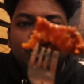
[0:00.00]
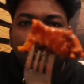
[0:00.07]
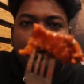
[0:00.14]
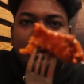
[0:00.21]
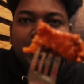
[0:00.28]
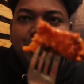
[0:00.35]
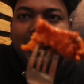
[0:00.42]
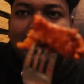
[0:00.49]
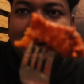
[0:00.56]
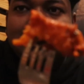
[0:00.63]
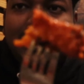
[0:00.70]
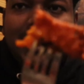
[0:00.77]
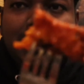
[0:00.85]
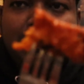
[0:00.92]
जो कि एक
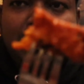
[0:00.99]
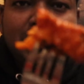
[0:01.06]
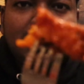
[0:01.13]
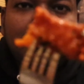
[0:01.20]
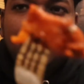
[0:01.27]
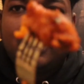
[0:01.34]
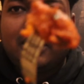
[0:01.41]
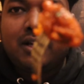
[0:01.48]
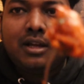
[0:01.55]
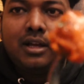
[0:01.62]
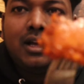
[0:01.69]
चाइनीज़ आइटम है इसे मैं